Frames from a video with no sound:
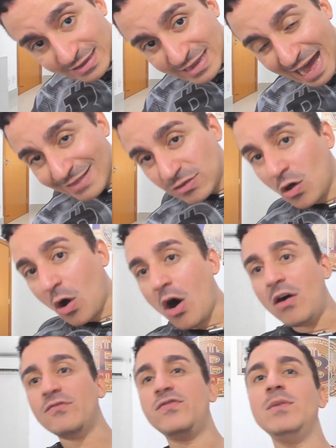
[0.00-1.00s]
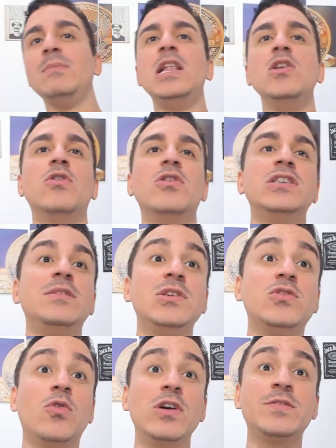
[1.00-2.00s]
dá 9 milhões de
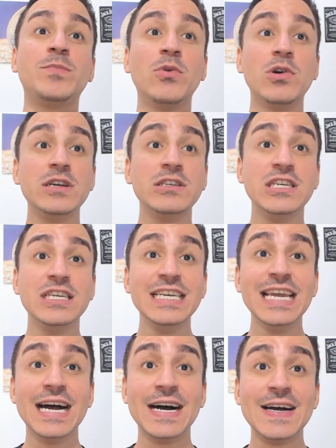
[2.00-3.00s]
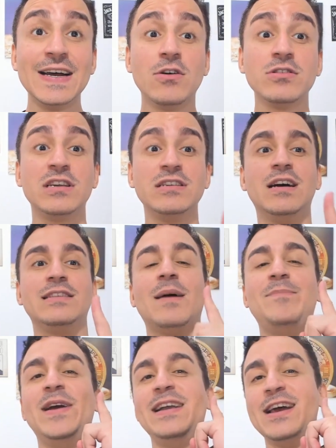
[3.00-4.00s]
bitcoins por dia. Ou seja, está
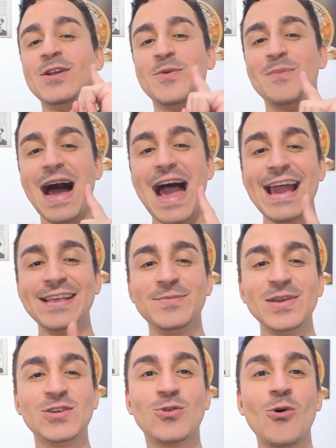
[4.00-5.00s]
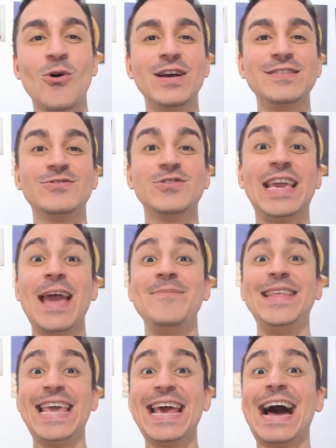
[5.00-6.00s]
tá perdendo mais bitcoins do que é
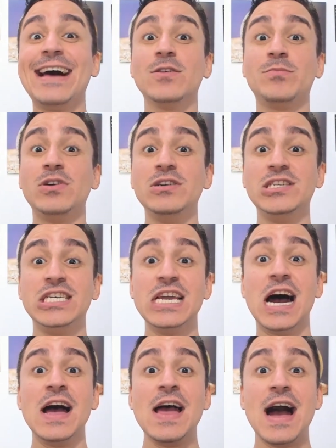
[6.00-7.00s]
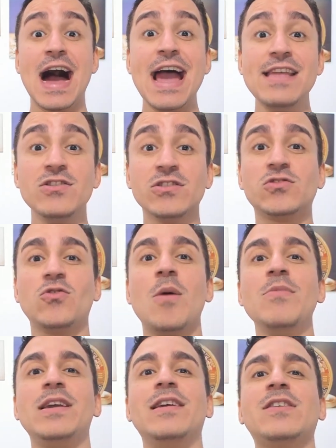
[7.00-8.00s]
minerado por dia. Aí, Dilson,
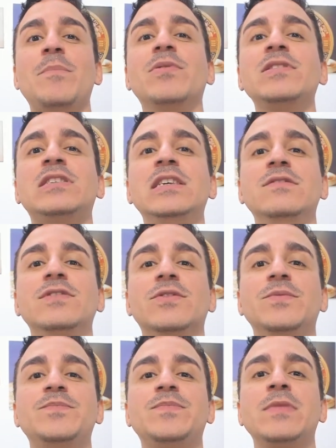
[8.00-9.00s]
como que isso é possível?